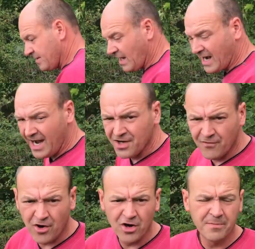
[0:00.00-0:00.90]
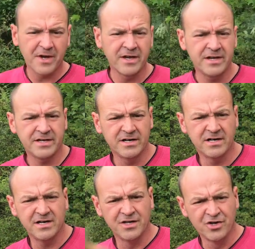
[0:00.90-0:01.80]
nach einer Woche bringe ich äh,
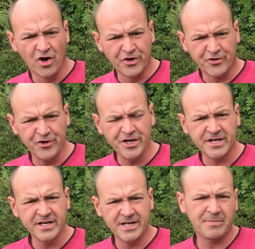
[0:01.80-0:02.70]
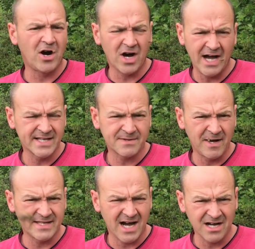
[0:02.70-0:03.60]
eine neue Königin, die braucht ein,
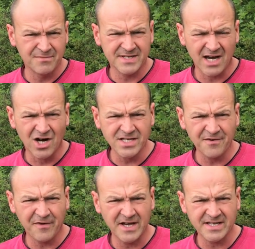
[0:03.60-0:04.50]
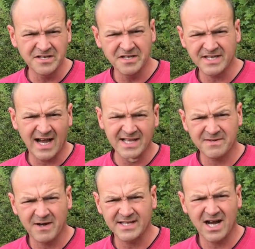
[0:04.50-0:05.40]
zwei Tage, bis sie rausgefressen ist, ein,
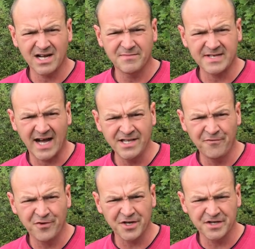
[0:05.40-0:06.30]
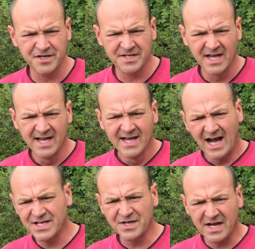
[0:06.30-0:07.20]
zwei Tage, bis sie mhm. angefüttert ist.
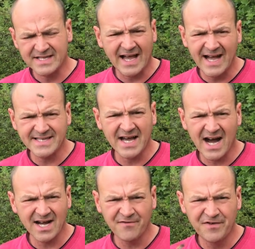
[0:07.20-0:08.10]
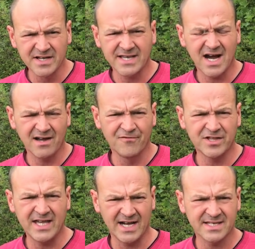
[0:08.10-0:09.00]
Also nach drei Tagen, vier Tagen wird
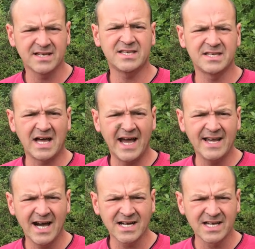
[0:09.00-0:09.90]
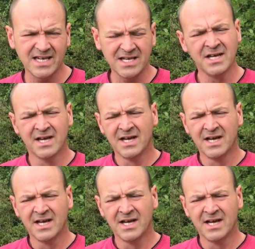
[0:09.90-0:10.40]
die erst richtig in Eilage gehen.